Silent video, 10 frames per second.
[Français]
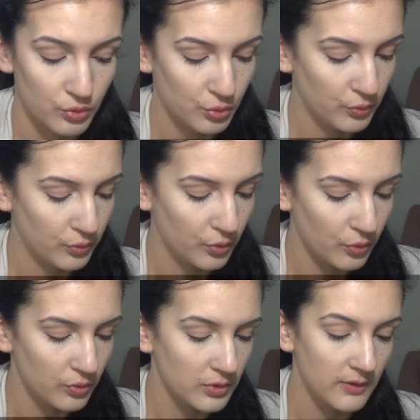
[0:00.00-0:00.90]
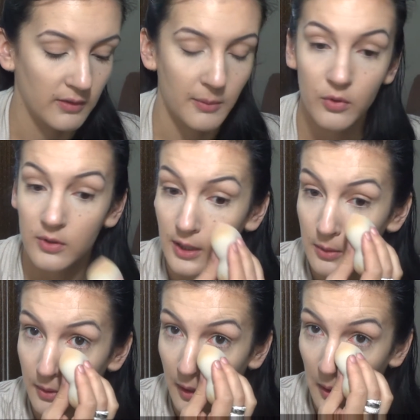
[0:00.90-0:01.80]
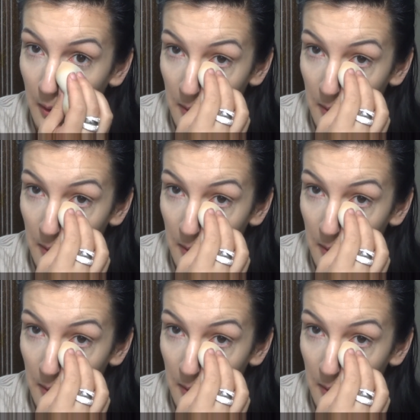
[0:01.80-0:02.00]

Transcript: je trouve que ça va vraiment très bien.